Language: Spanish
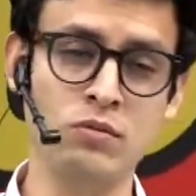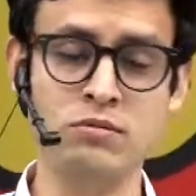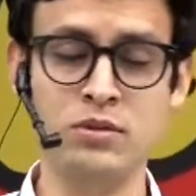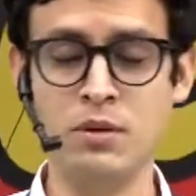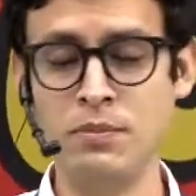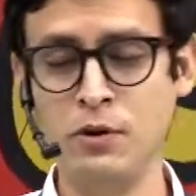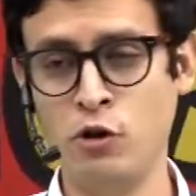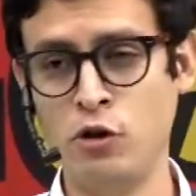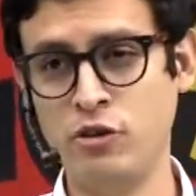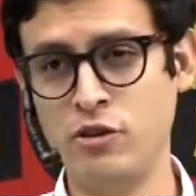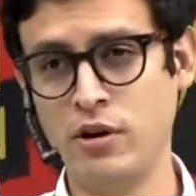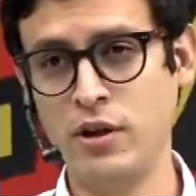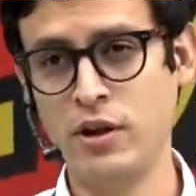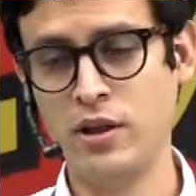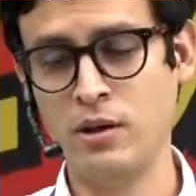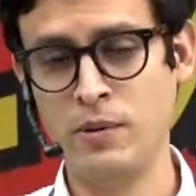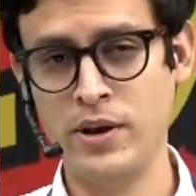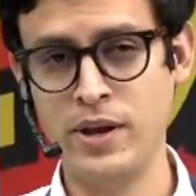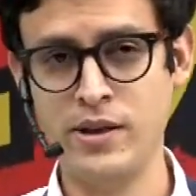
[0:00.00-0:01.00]
una periodista
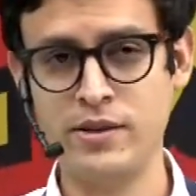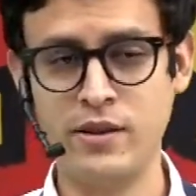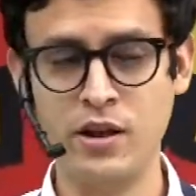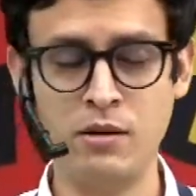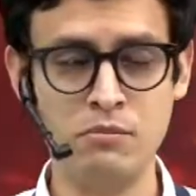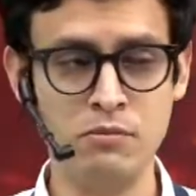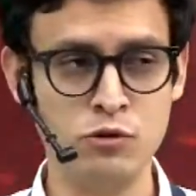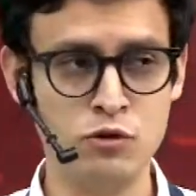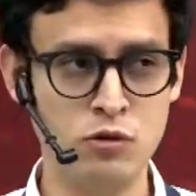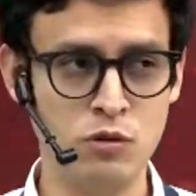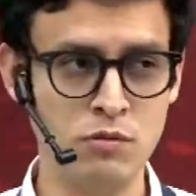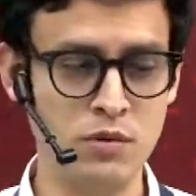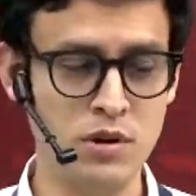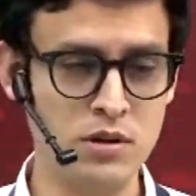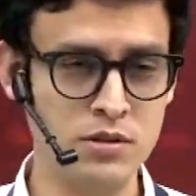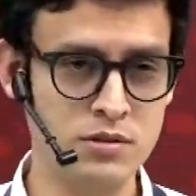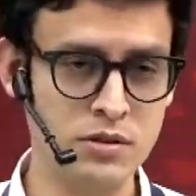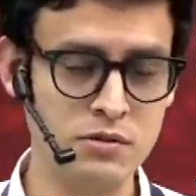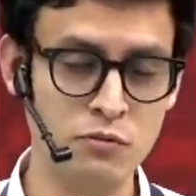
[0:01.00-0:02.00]
que debería estar mucho
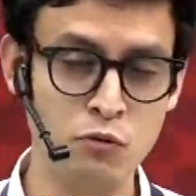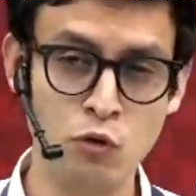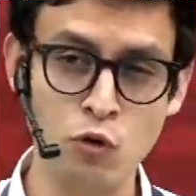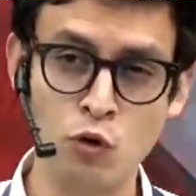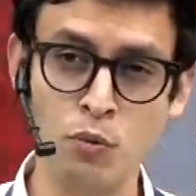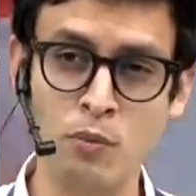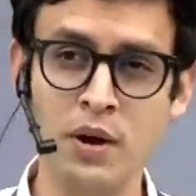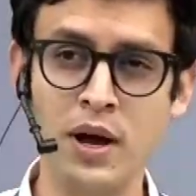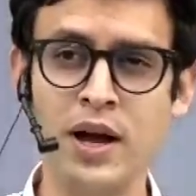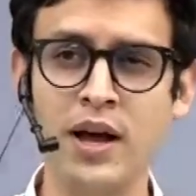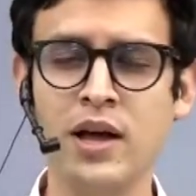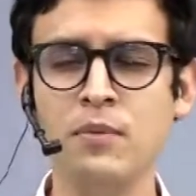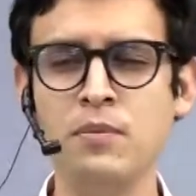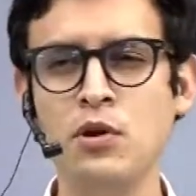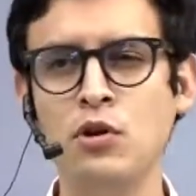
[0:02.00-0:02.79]
más informada,